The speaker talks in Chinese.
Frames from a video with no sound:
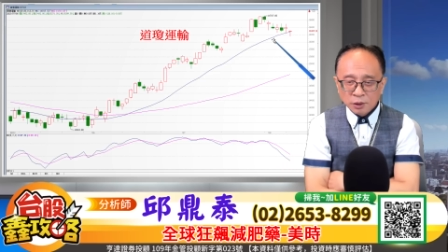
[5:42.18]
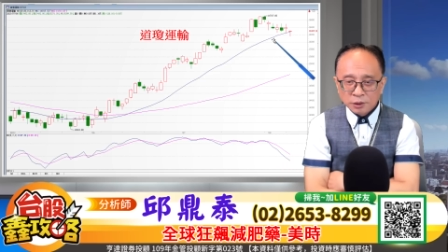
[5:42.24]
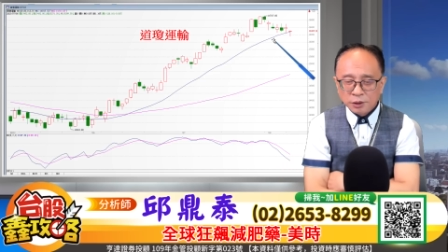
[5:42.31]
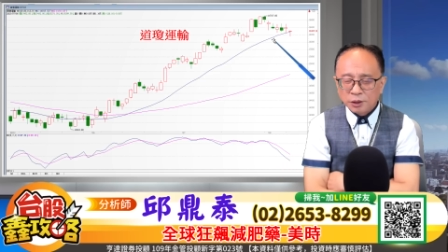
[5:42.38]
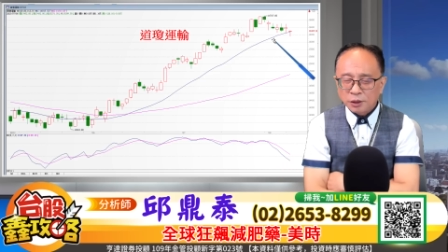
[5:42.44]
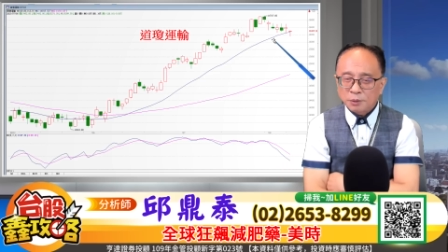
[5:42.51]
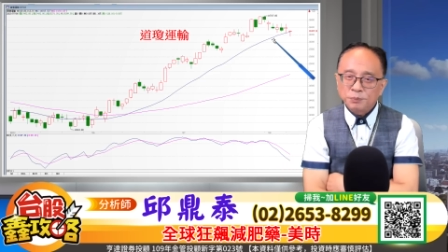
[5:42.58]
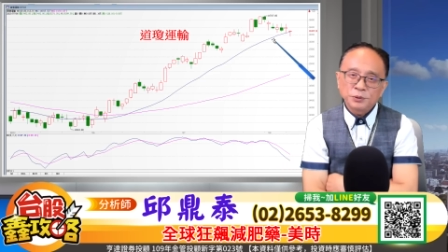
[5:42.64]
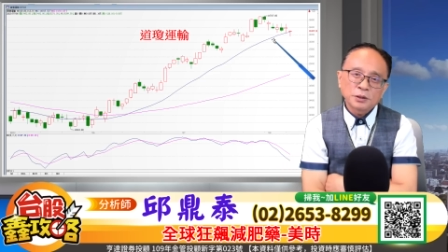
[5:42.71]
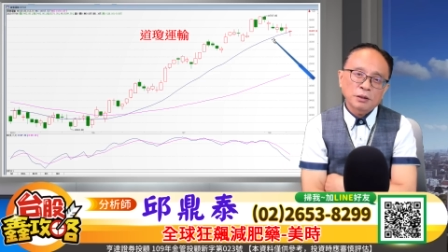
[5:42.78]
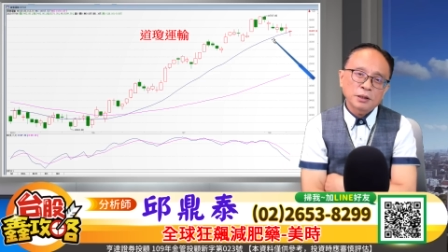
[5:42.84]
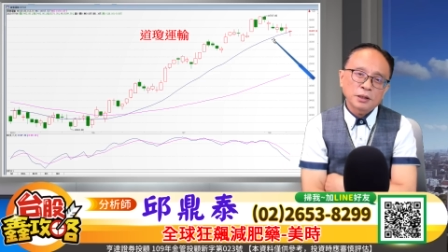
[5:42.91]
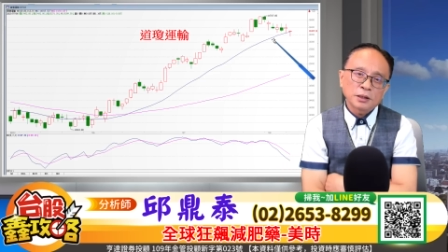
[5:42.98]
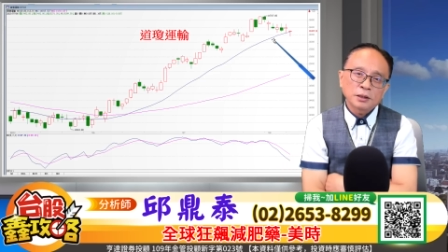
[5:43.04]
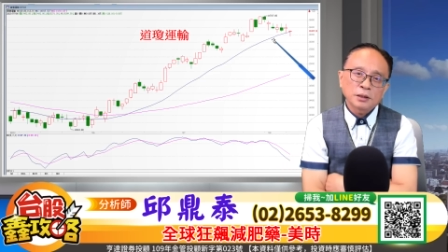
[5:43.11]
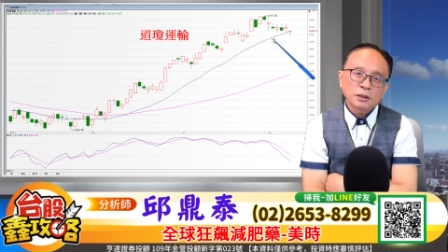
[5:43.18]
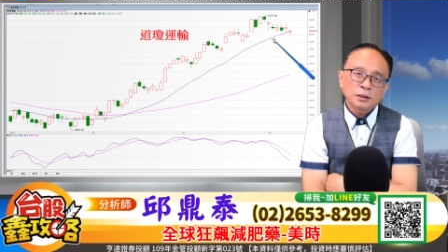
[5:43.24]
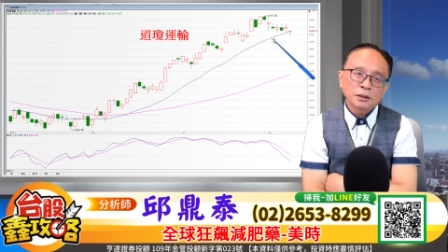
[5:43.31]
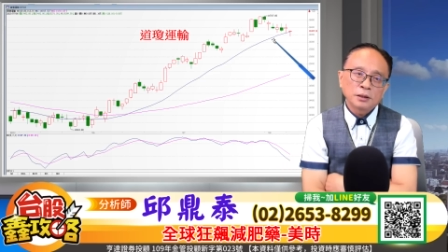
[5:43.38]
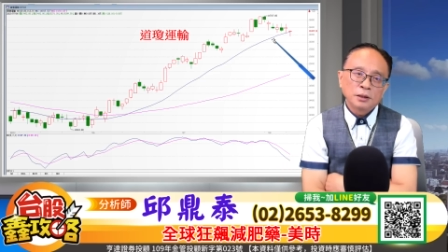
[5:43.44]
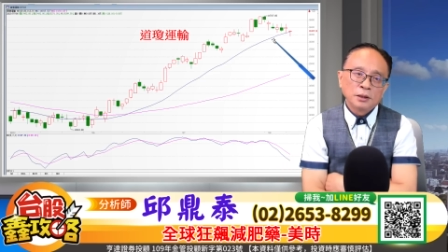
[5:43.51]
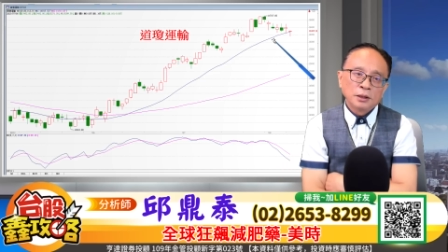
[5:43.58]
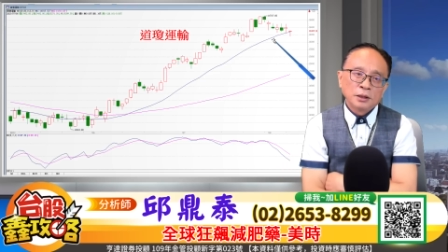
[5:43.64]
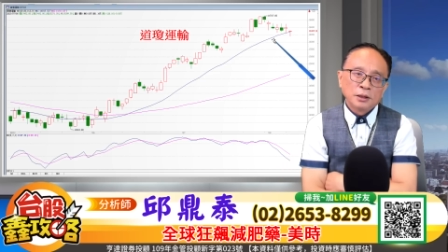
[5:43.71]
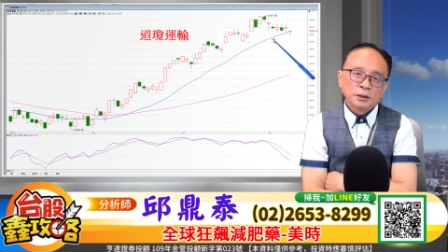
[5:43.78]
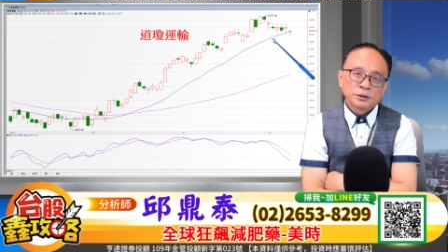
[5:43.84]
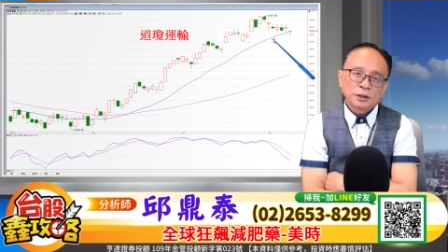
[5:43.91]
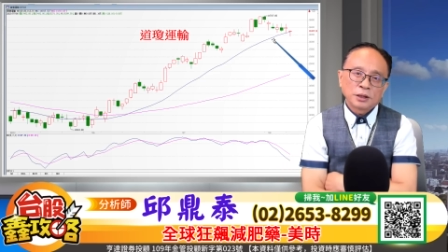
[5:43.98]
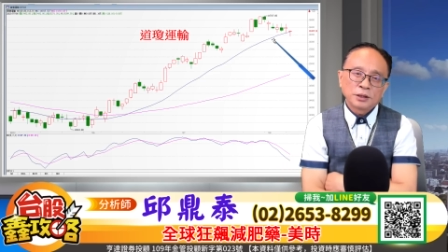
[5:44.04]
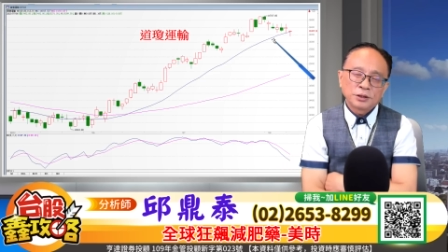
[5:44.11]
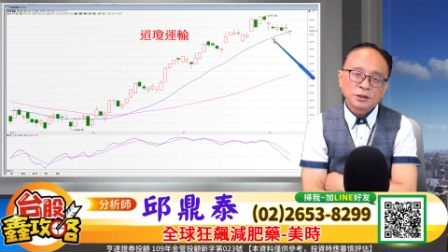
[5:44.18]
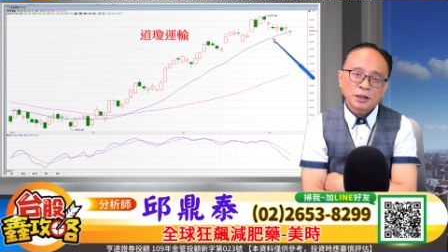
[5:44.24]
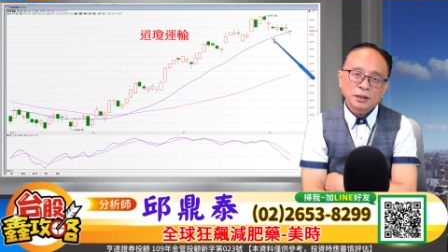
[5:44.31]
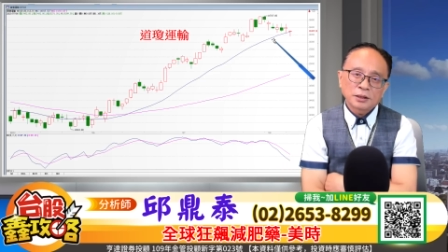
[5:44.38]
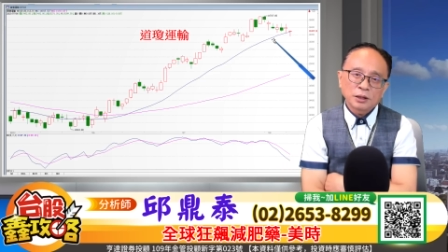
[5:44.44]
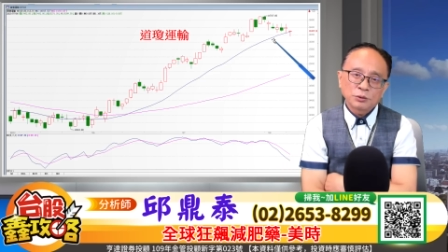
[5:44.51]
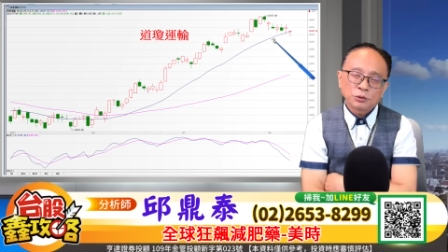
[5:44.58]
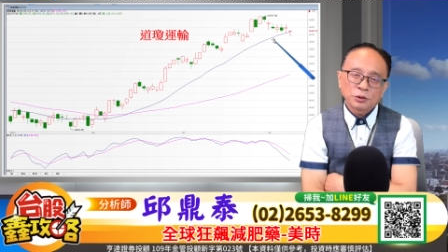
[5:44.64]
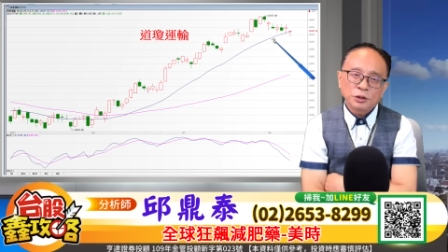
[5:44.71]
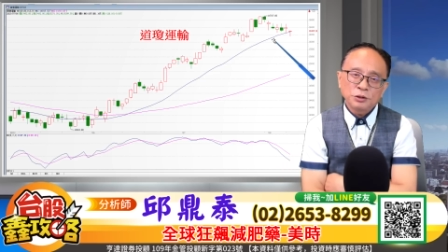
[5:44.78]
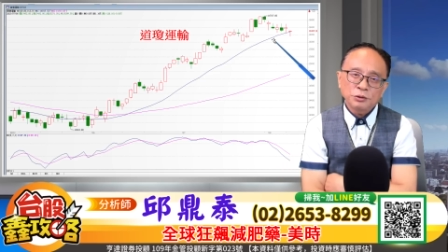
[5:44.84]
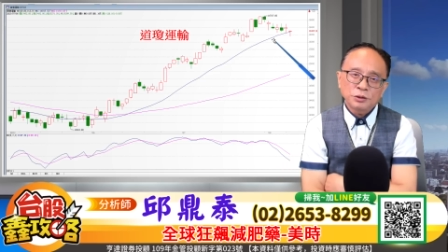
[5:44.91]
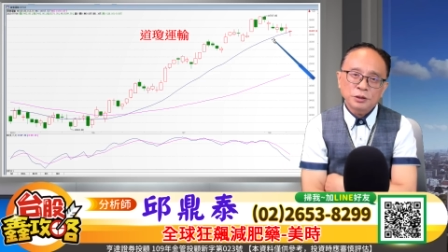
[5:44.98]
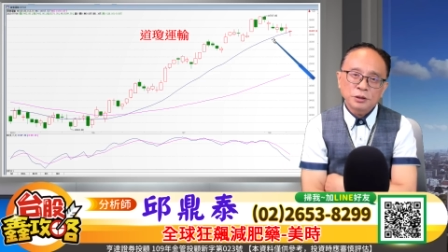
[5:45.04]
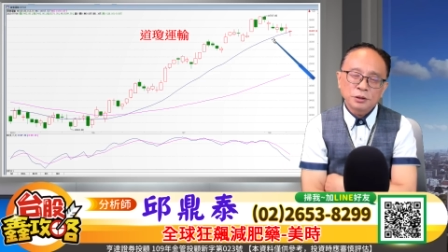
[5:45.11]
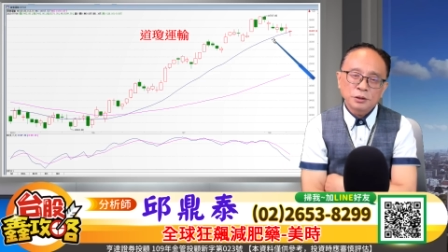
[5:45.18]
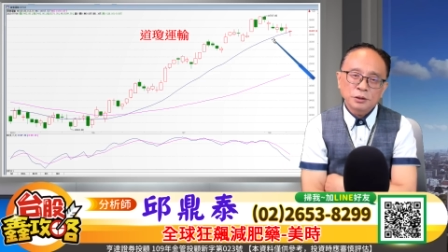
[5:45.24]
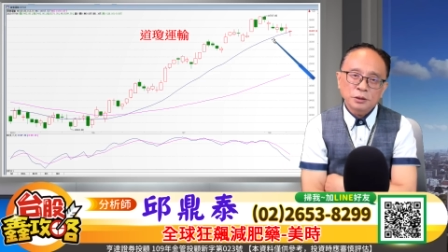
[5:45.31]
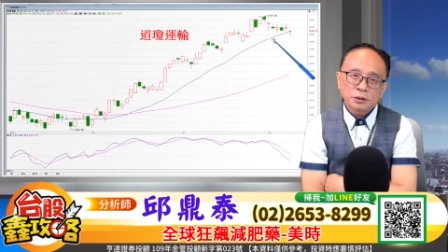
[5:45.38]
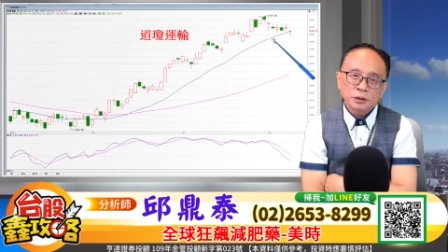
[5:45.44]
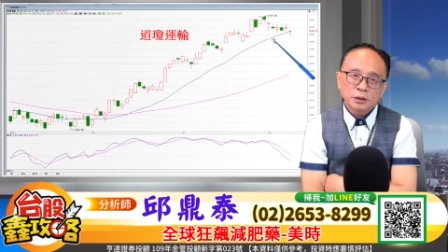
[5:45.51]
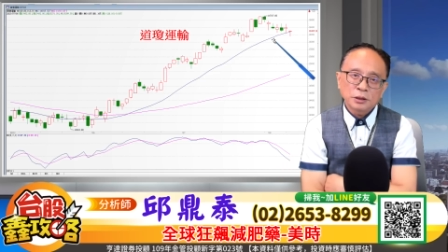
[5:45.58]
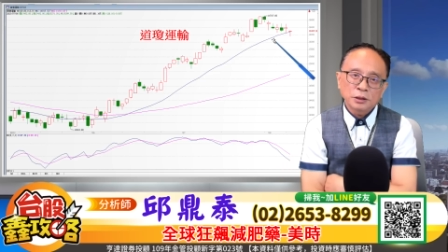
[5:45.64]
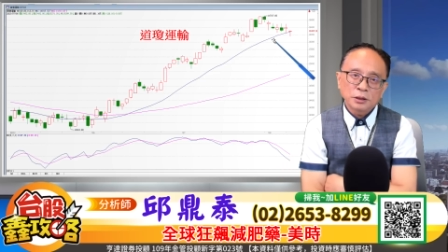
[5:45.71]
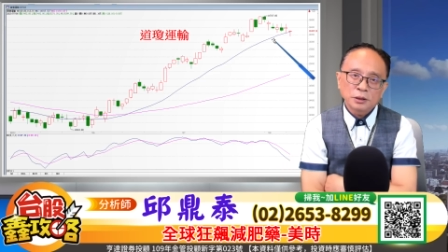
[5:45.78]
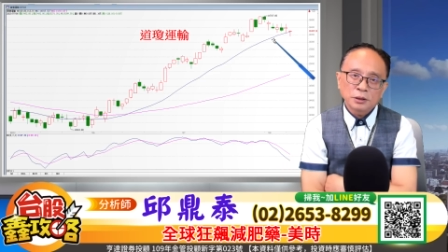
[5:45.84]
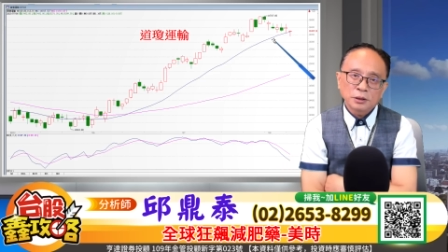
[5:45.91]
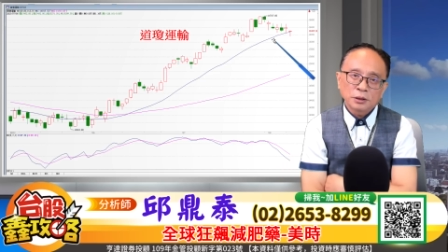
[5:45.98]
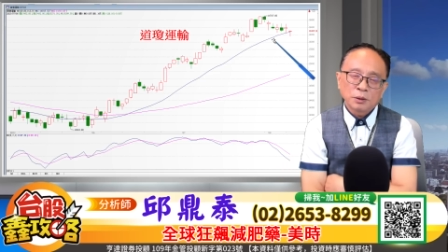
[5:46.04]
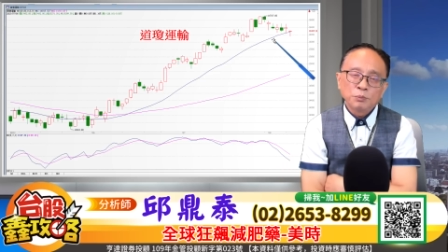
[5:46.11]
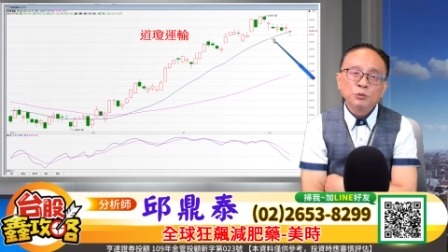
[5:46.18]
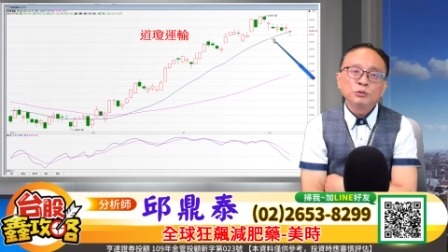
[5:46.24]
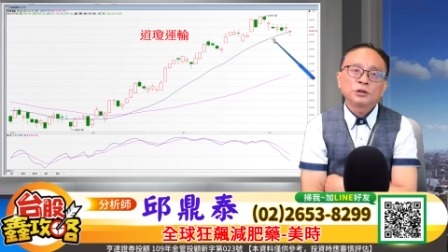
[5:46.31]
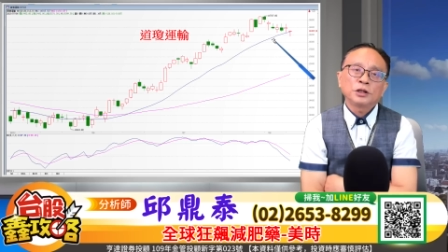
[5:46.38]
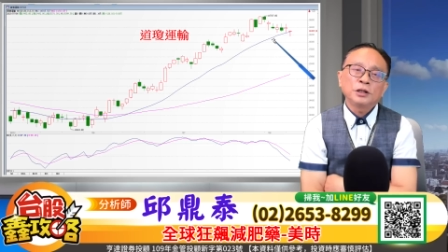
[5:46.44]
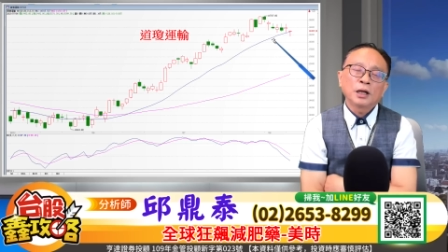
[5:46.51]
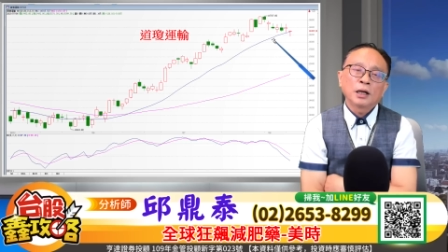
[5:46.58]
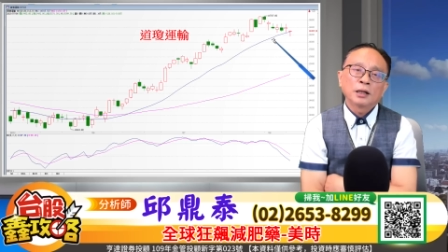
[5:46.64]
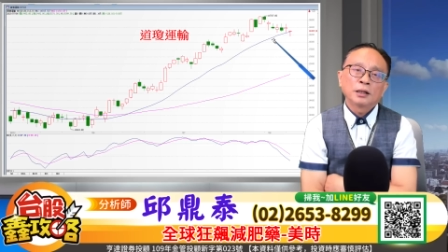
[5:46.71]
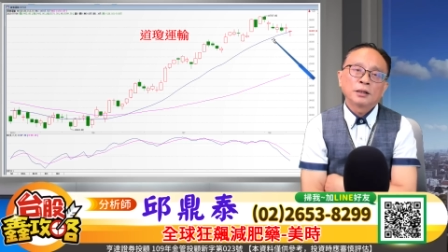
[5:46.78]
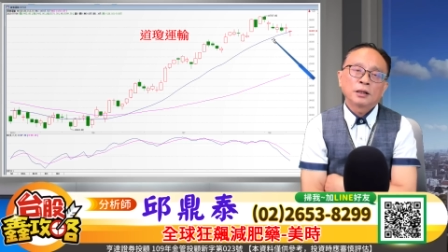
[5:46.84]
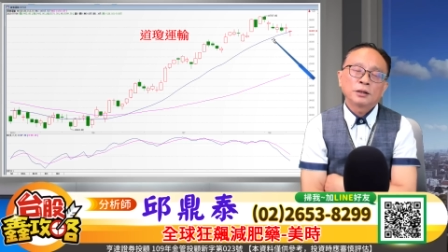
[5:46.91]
你可能不知道那个整个市场上昨天就是那个哦，穆迪啊。